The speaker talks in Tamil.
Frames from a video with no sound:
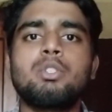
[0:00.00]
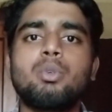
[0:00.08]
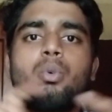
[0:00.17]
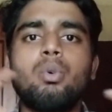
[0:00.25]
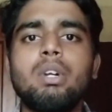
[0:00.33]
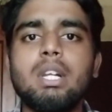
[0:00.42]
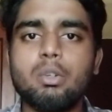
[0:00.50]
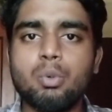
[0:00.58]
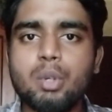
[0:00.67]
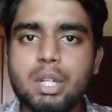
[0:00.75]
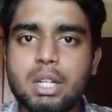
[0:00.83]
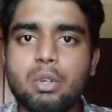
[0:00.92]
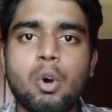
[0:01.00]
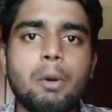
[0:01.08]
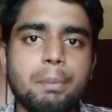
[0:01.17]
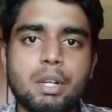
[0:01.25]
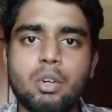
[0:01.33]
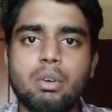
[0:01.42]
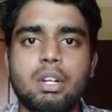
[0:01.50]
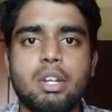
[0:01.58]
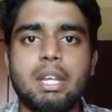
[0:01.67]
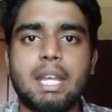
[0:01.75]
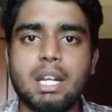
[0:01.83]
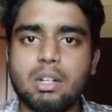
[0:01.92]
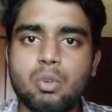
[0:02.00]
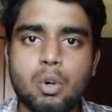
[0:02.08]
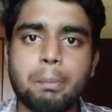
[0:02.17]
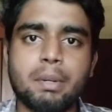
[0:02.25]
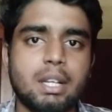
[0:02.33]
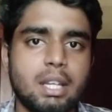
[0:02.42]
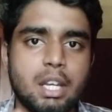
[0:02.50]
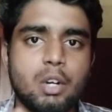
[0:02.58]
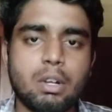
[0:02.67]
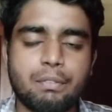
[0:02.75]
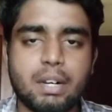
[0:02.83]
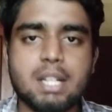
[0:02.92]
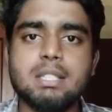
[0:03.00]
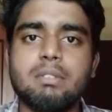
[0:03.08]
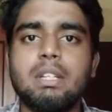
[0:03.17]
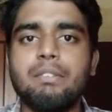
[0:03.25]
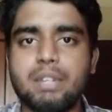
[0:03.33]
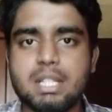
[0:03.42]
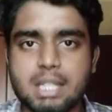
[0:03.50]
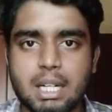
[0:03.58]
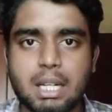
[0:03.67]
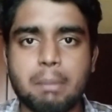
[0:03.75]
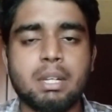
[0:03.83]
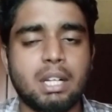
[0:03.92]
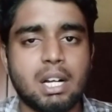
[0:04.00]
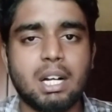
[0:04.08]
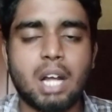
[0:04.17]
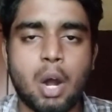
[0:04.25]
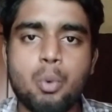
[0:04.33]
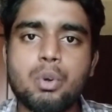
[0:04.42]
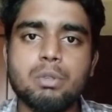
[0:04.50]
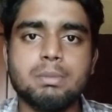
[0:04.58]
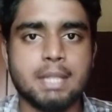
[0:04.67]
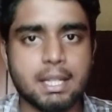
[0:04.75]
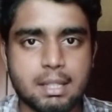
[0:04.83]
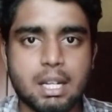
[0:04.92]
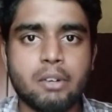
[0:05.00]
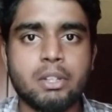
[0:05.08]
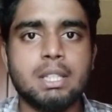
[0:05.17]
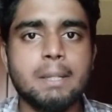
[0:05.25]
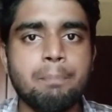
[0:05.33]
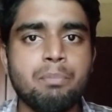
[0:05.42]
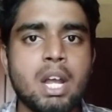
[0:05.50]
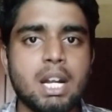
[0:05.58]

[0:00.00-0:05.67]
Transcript: ஸோ உங்களுக்கு உங்களுக்கு ஹோப் இருக்கோ இல்லையோ எனக்கு ஹோப் இருக்கு என்னோட ஃப்ரெண்ட்ஸ் வந்து ஃபீஸ் கட்டாம இருக்காங்க நான் அவங்களுக்கும் சேர்த்து தான் வந்து